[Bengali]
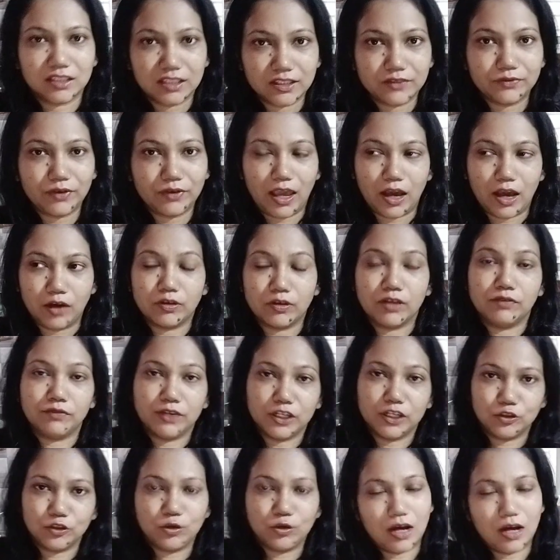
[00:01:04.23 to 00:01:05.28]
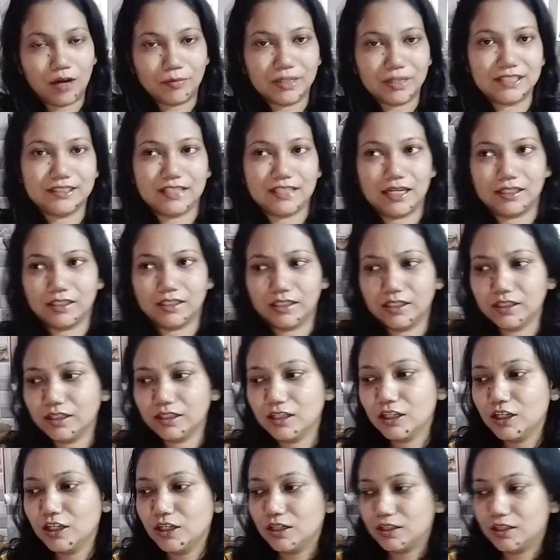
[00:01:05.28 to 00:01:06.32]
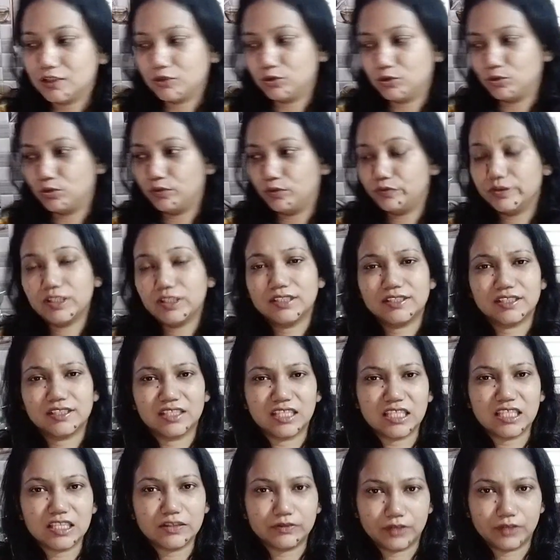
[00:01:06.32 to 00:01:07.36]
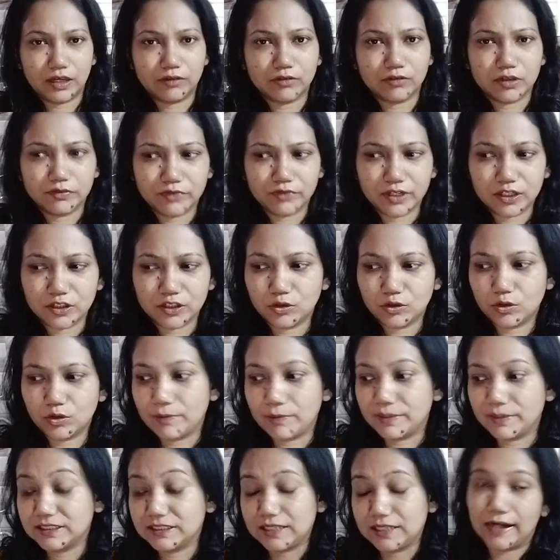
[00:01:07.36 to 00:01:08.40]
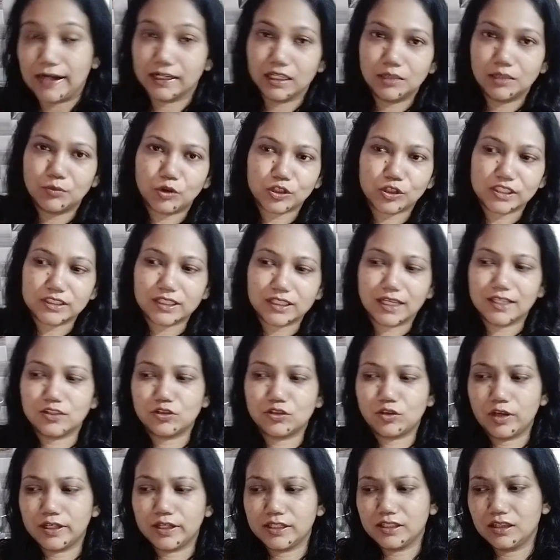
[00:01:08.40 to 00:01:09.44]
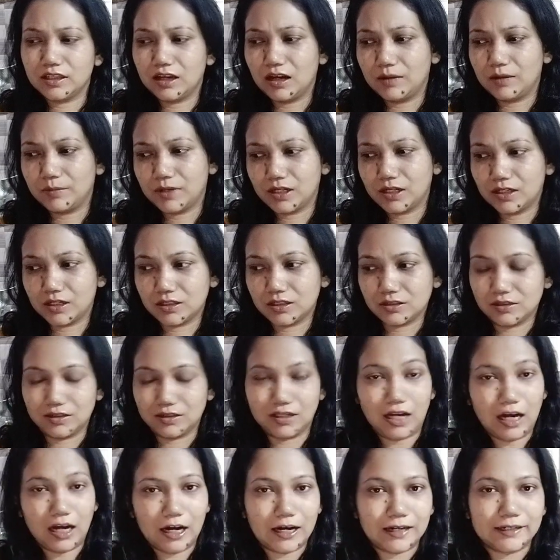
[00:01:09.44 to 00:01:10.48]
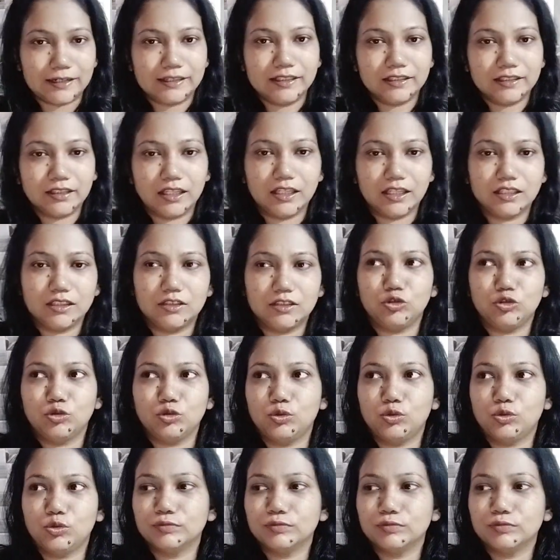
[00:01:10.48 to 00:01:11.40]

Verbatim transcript: গিভ অ্যাওয়ে ভিডিও আমার চ্যানেলের তো ফার্স্ট গিভ অ্যাওয়ে ভিডিও আমার চ্যানেল মনিটাইজ হয়নি আমার আর্নিং নেই তো